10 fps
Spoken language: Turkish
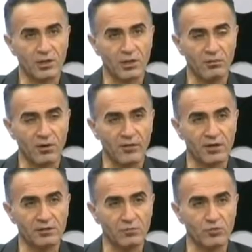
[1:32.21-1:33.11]
daralma var
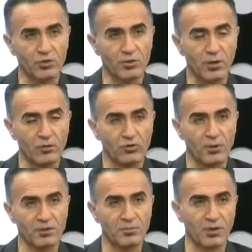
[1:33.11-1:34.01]
ise büyük ihtimalle
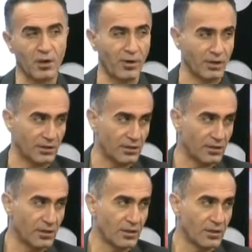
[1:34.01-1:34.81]
romatizmal kapaktır.